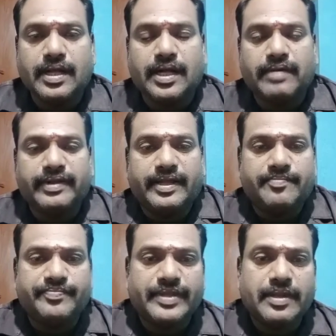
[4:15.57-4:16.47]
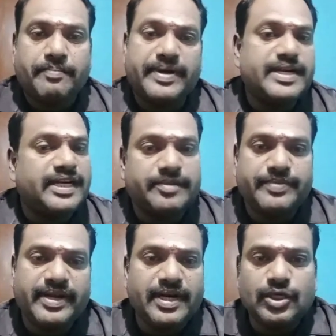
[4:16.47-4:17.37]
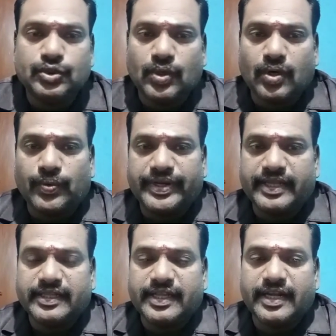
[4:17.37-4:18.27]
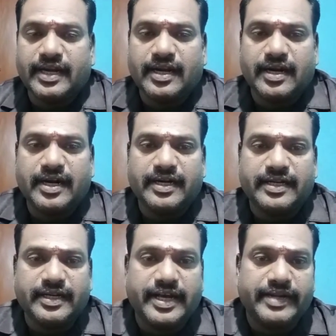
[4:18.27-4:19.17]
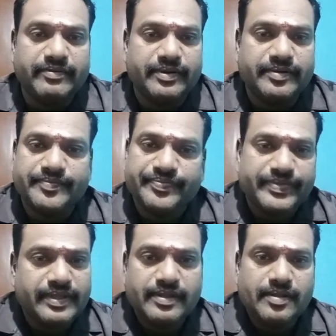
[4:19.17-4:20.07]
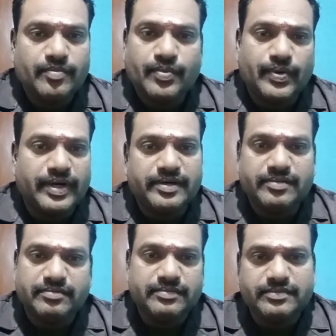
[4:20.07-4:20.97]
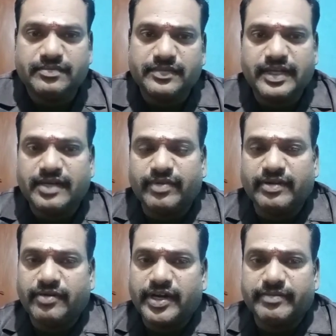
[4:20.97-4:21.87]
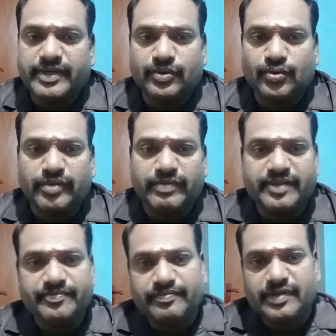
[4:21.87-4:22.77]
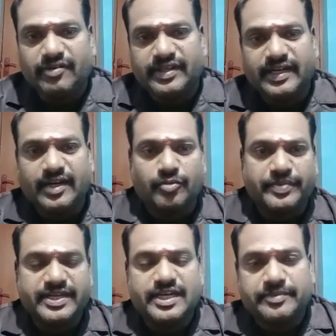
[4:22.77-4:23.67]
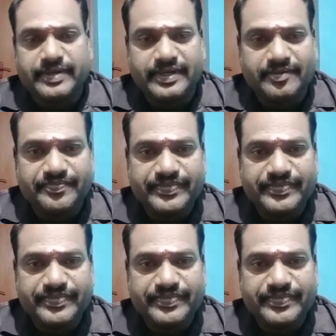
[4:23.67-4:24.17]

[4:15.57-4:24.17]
ஆகவே பதினெட்டு பேர்கள்னு சொல்லக்கூடிய அந்த அழகு அறிவு புகழ் நேர்மை வாய்மை தூய்மை இப்படி வருதுங்களா ஒரு பதினெட்டு பேர்